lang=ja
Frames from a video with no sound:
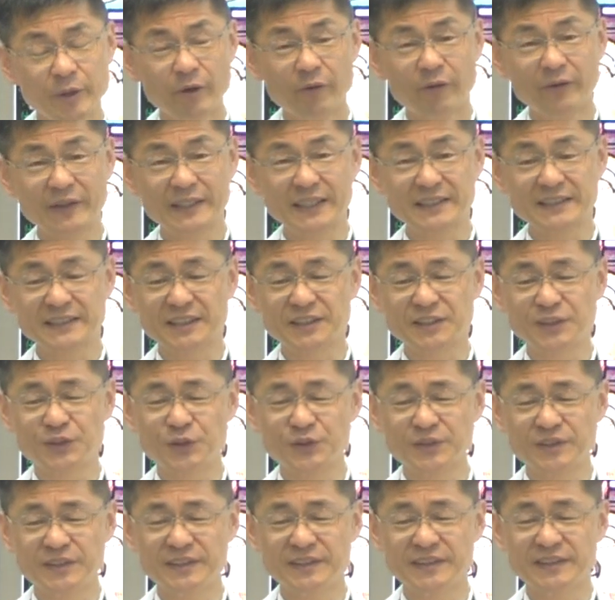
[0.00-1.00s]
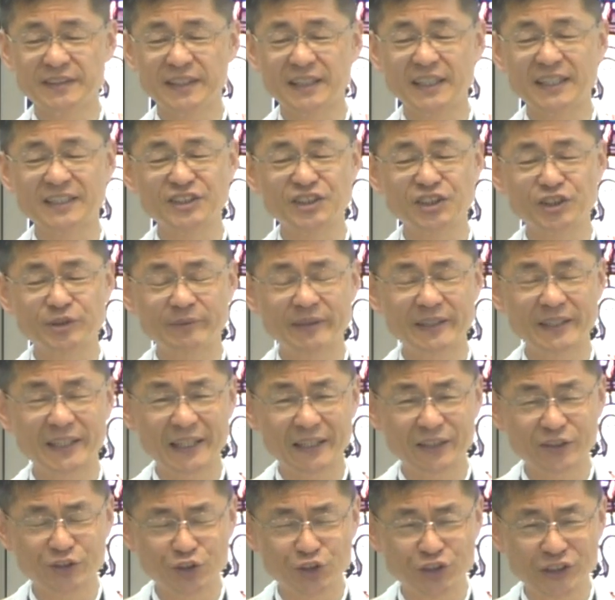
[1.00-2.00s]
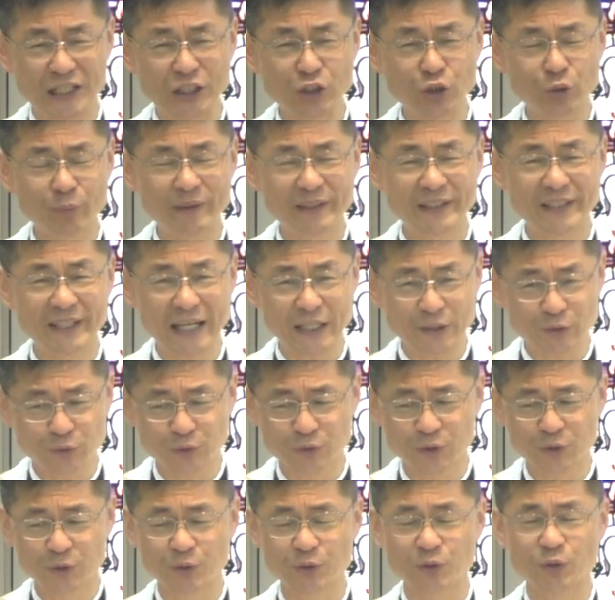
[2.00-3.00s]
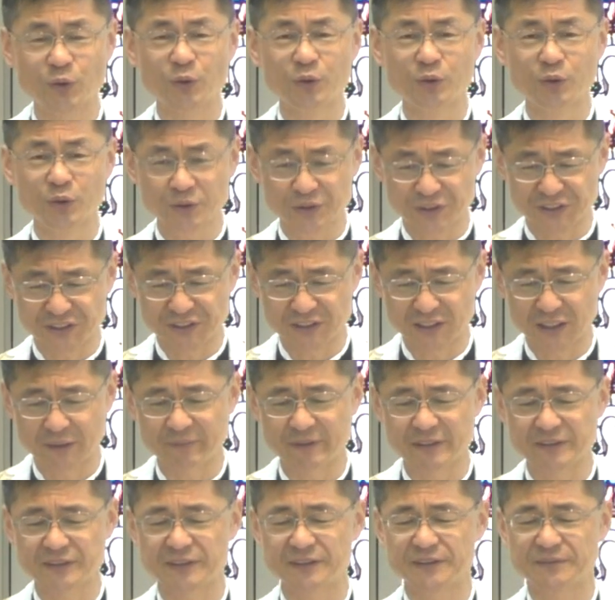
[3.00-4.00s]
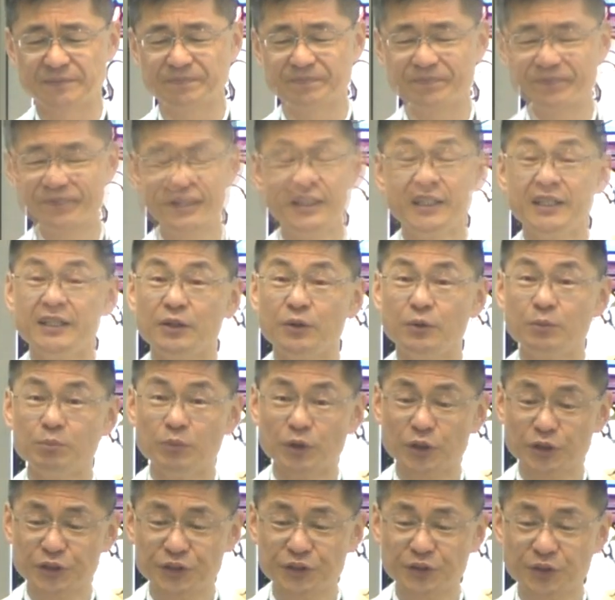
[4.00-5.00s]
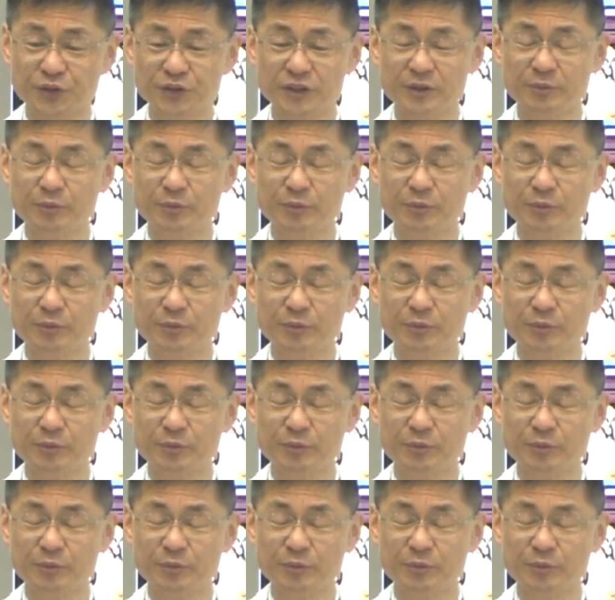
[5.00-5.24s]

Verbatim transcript: は私たちの人生がつかまでつかの間であるということをよく知っています黙示録に